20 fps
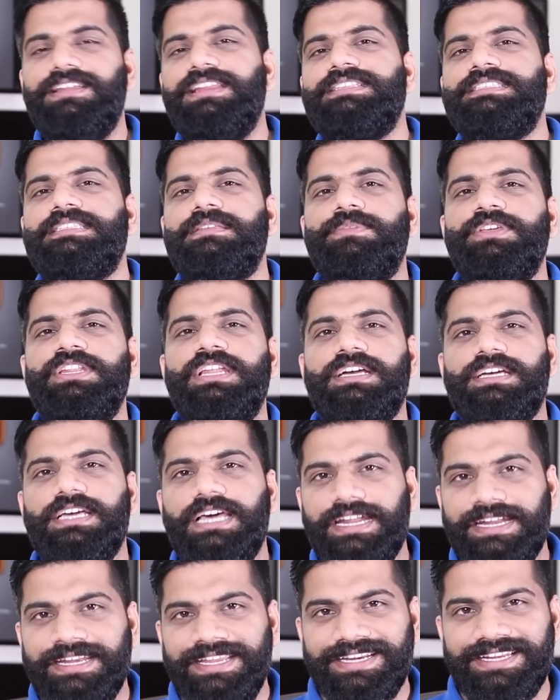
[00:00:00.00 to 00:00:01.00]
वाली सबीना
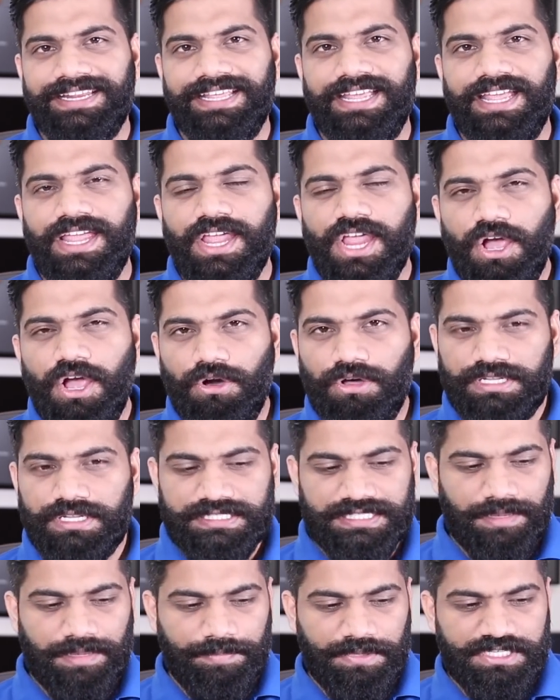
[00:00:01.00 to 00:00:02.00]
कार्निक ने और
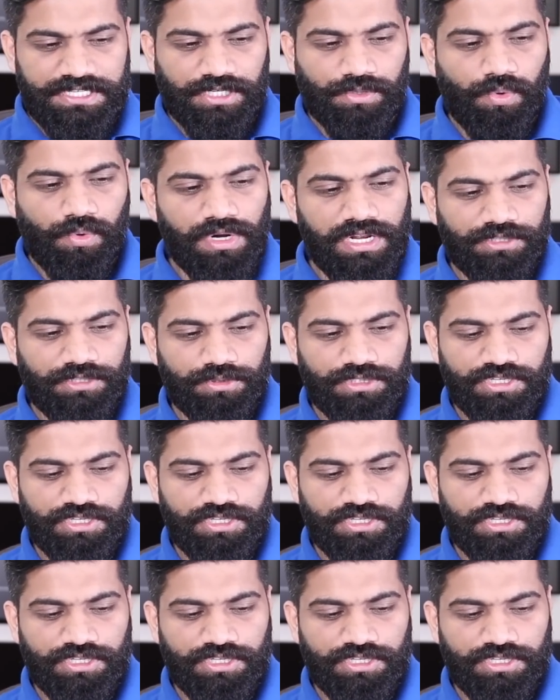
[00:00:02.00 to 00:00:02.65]
इसके पीछे गूगल ने थोड़ी